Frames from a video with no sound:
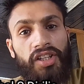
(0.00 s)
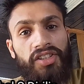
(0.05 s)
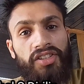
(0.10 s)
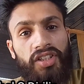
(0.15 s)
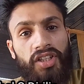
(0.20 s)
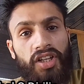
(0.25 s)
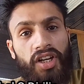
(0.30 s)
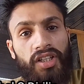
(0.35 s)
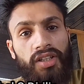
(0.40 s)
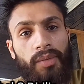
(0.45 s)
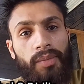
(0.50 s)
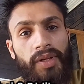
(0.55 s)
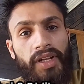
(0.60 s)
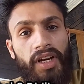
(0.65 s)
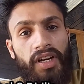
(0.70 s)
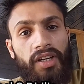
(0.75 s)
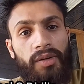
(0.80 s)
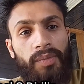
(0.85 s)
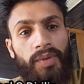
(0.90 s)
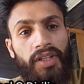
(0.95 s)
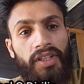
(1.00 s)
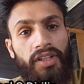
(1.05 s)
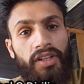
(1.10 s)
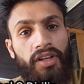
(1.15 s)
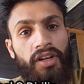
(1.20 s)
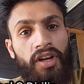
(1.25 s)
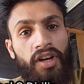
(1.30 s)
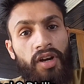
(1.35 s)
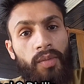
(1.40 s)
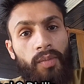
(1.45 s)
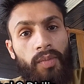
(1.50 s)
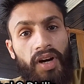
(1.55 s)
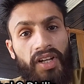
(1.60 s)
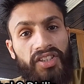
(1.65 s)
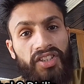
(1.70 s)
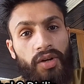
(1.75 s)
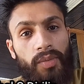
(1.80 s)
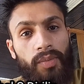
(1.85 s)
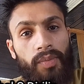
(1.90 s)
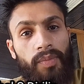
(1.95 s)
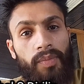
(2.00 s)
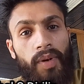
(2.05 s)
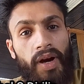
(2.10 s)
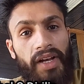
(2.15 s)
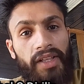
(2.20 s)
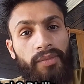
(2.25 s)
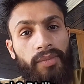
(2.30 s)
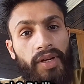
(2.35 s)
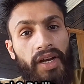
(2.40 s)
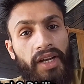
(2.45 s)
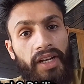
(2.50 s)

के पढ़ेंगे बादशाह बाद में आएगा तो पीछे